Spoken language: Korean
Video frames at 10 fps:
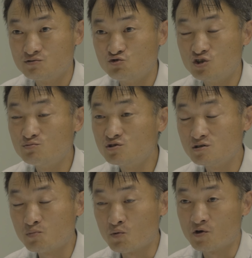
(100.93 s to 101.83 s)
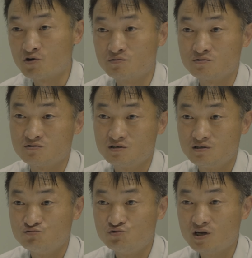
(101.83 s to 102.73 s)
유기물들 보면
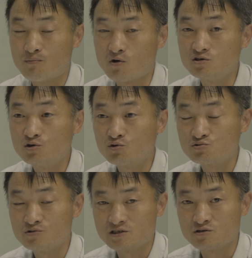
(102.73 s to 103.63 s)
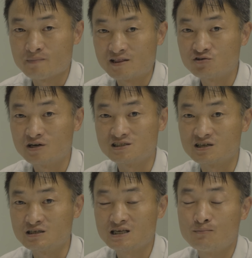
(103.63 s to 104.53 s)
우리가 먹은 거로 해서
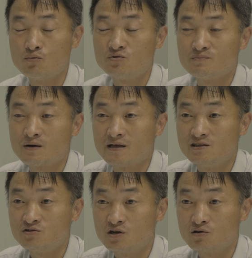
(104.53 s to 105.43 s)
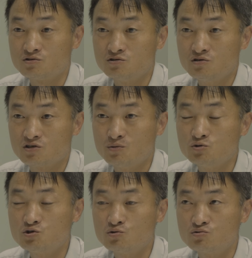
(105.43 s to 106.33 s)
만들어내잖아요. 사람 몸에서 막 만들어내거든요.
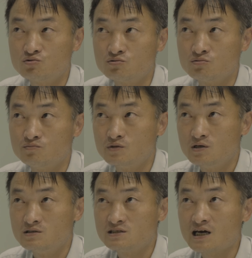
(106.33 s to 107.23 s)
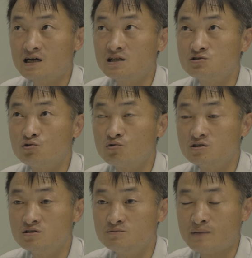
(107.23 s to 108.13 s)
기본적으로 사람 같은
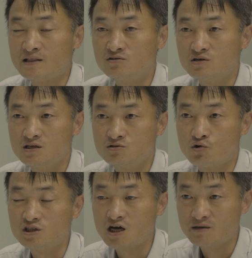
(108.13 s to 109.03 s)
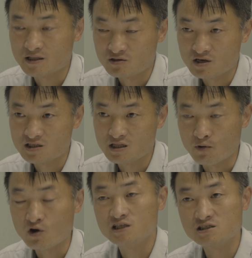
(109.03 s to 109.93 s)
경우에는 만들어낸, 거의 다 만들어내는데
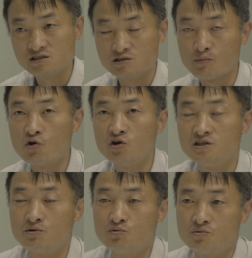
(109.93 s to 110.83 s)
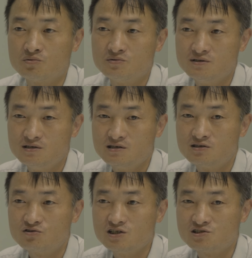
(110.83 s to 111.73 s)
몇 가지는 이제 먹어야 되고
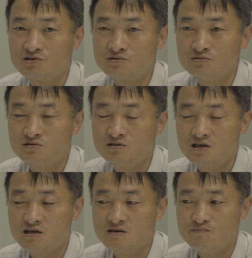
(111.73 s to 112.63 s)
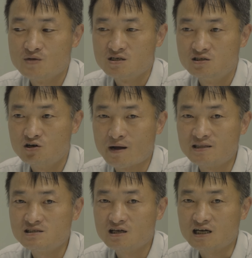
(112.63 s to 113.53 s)
그런 게 있어요. 그런데 그걸
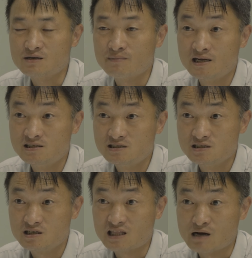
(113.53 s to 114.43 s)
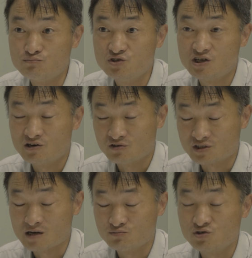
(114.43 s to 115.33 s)
만들 때 가장 많이 쓰이는 게 당분이에요.
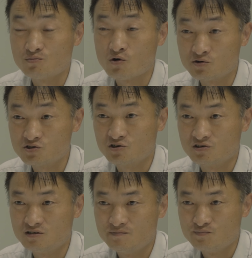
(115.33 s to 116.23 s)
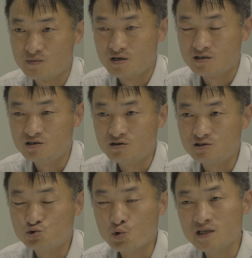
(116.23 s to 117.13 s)
당분을 먹어서
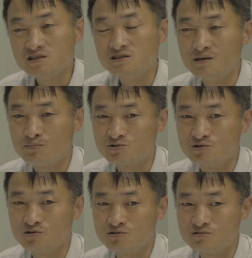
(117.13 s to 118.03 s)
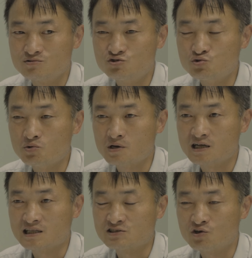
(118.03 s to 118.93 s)
그거를 쪼개는데 벌써
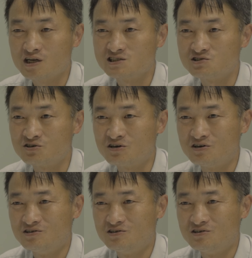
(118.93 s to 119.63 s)
수소가 다섯 개나 쓰여요.